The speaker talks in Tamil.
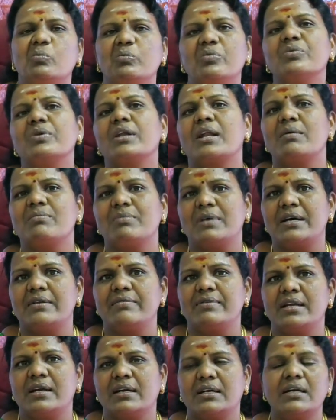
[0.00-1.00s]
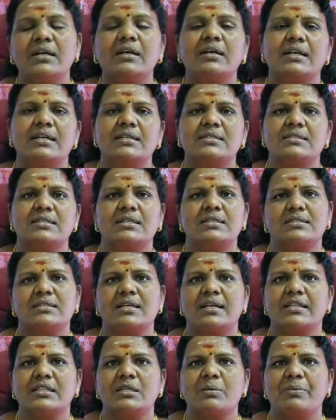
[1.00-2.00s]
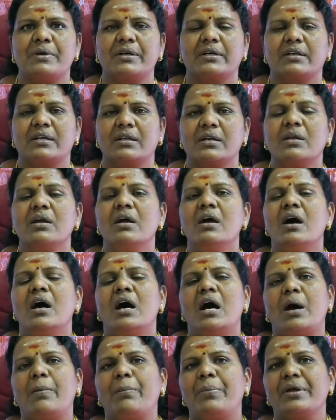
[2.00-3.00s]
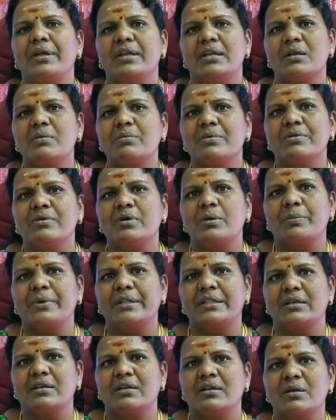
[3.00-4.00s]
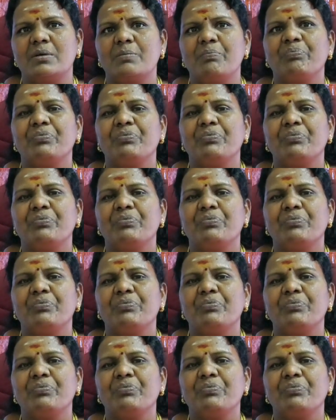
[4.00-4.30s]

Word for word: மூன்றாம் பார்வையாக கலஸ்தரஸ்தானத்தை பார்க்குறார் அப்போ என்ன பண்ணுவார்னு பார்த்தீங்கன்னா